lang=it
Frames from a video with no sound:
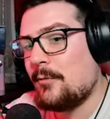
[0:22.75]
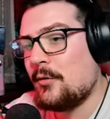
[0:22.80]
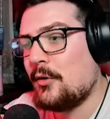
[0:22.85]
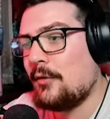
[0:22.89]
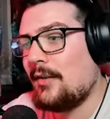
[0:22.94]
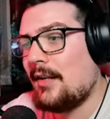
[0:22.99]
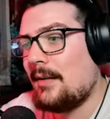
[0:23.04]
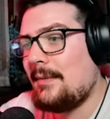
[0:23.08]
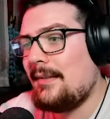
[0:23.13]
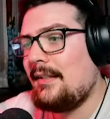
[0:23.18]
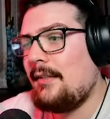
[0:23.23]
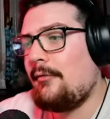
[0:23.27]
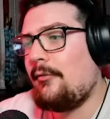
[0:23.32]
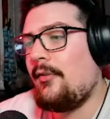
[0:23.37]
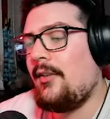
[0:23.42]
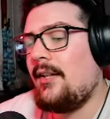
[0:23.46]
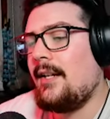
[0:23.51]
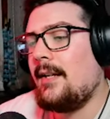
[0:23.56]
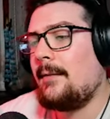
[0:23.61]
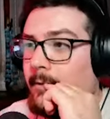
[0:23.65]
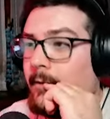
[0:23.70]
Sono veramente
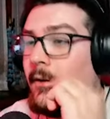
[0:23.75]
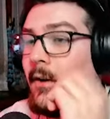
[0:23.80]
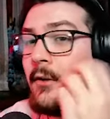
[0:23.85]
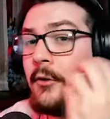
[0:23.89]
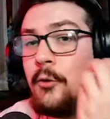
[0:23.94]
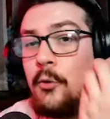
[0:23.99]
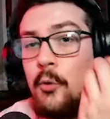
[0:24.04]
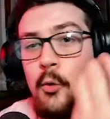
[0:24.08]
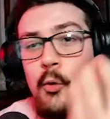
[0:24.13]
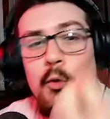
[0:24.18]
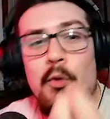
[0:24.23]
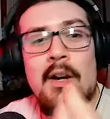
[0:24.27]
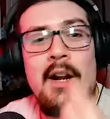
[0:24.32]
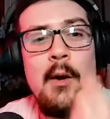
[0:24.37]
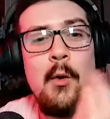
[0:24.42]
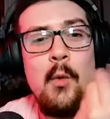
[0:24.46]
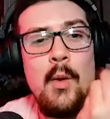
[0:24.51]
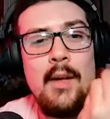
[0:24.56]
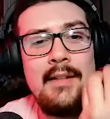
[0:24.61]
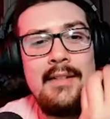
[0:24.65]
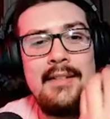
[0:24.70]
fighe. Però adoro la
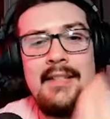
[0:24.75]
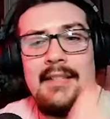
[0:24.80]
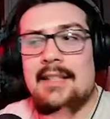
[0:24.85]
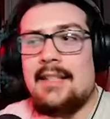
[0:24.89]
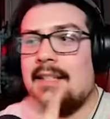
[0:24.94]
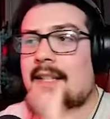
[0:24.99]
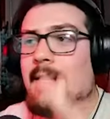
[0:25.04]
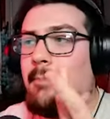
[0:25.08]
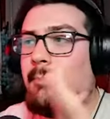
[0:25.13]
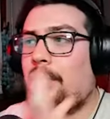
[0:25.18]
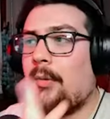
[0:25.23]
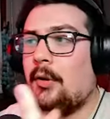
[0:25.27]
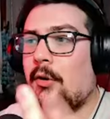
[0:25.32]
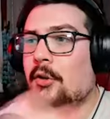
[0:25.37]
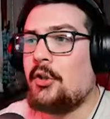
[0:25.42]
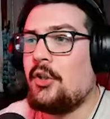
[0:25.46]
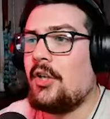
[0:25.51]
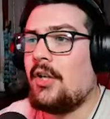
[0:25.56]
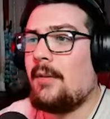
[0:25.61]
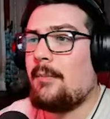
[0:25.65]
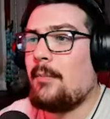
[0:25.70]
quantità di
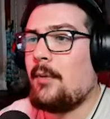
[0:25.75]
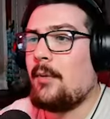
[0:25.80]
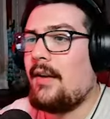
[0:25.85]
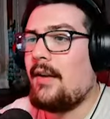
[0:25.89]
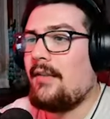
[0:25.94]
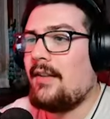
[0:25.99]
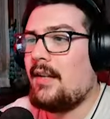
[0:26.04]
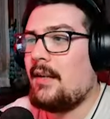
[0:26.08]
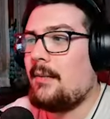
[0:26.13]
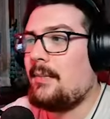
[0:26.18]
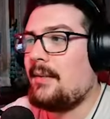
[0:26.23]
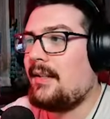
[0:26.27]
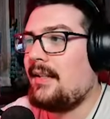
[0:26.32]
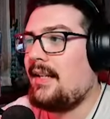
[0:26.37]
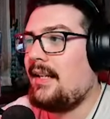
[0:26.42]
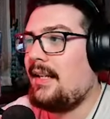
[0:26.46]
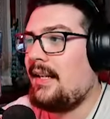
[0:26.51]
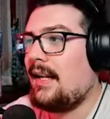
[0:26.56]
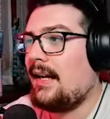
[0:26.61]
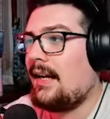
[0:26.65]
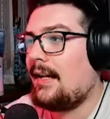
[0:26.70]
approcci che puoi avere per
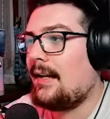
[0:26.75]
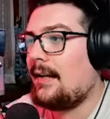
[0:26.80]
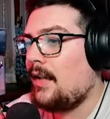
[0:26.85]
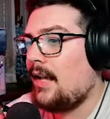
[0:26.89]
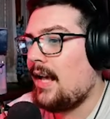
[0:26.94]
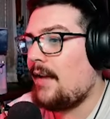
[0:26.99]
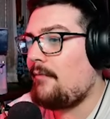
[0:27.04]
killare.